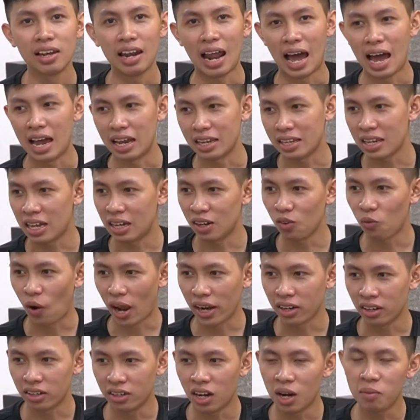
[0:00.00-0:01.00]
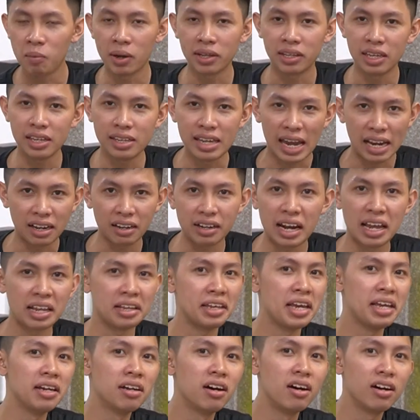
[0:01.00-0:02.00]
là trên quãng đường đó bạn chỉ chạy được
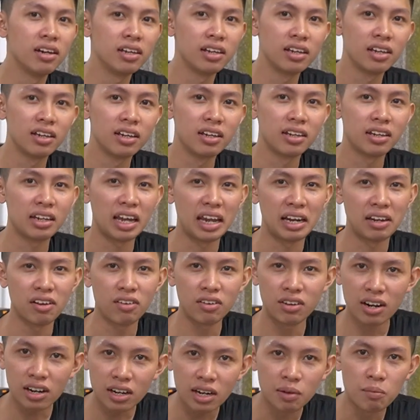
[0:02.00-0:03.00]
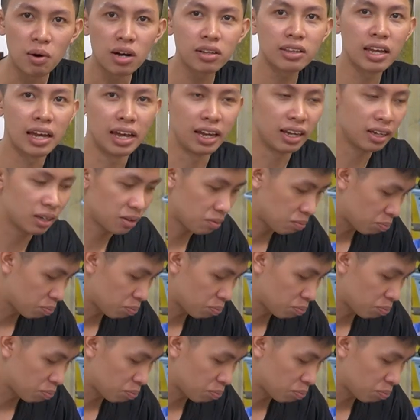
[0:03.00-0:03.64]
đèn zin thôi thì nó rất là bất tiện.